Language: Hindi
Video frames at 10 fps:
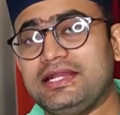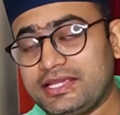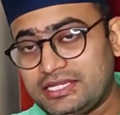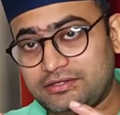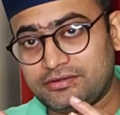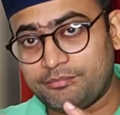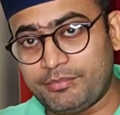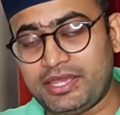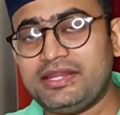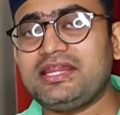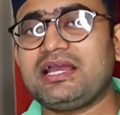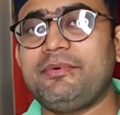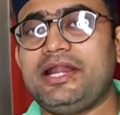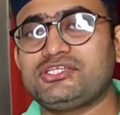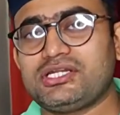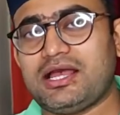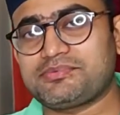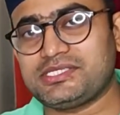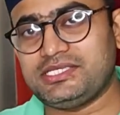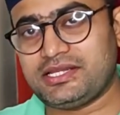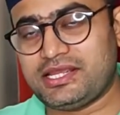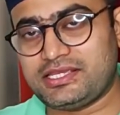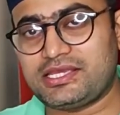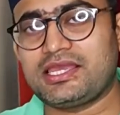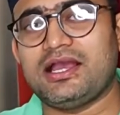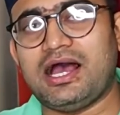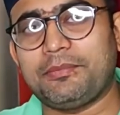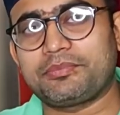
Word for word: लेकिन मेरी रिकमेंडेशन आपसे ये रहेगी कि